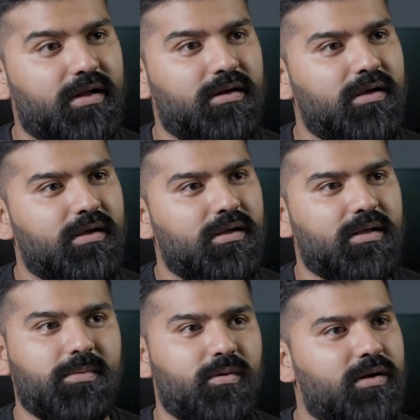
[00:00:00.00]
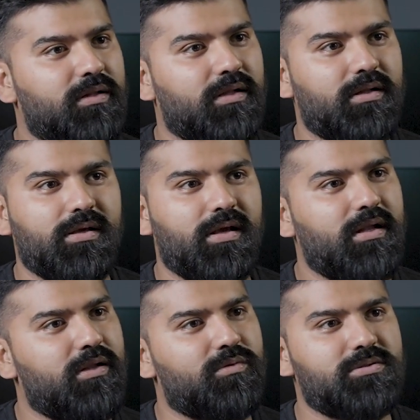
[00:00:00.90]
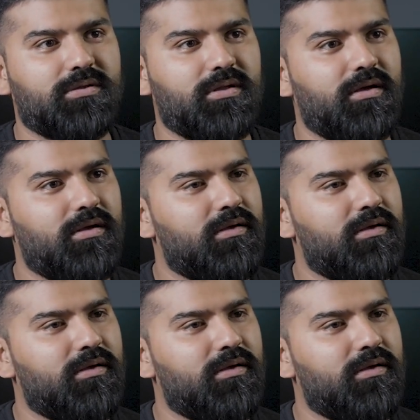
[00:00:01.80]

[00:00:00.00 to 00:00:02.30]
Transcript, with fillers: कि मैंने बोला दादा ये नहीं हो सकता